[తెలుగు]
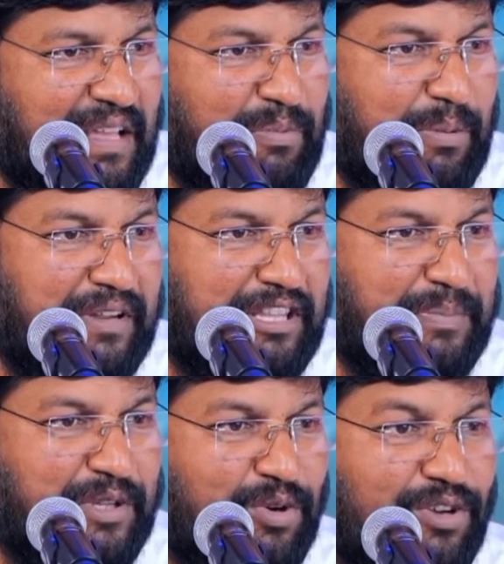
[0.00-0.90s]
ఎప్పుడు పడితే
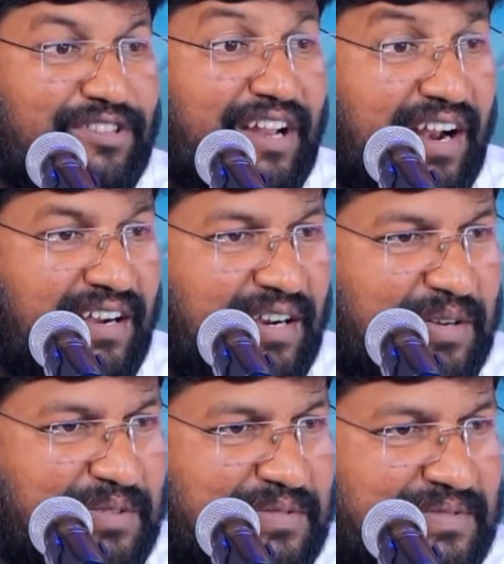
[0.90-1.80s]
అప్పుడు ఇదిగో వస్తున్నాను
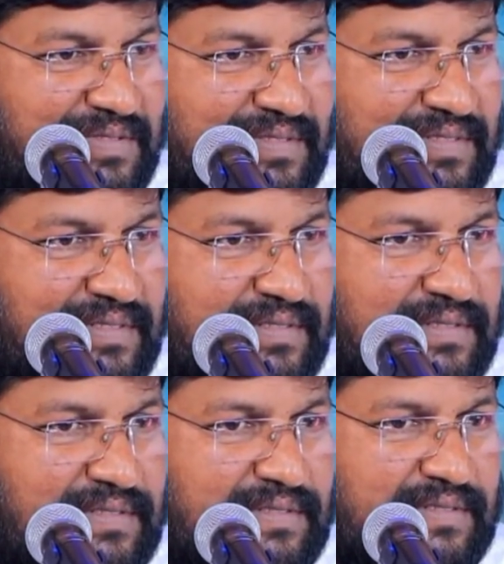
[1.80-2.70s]
అంటాడు
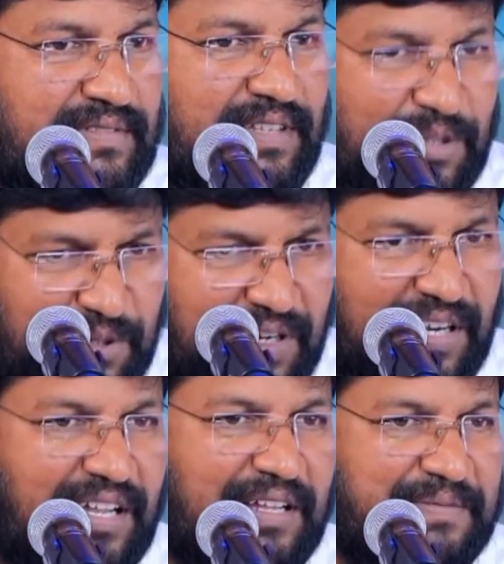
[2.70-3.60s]

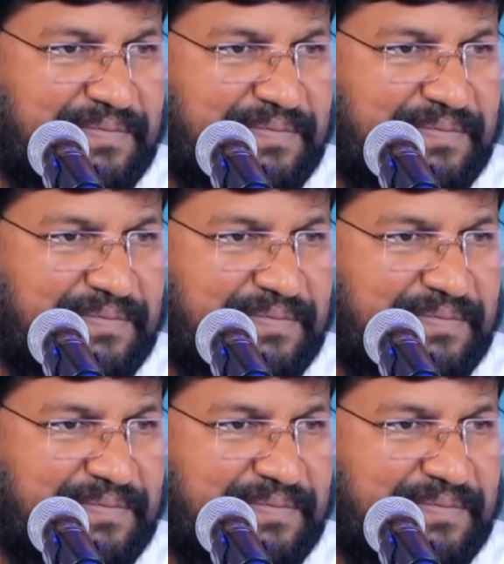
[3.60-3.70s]
ఎందుకంటే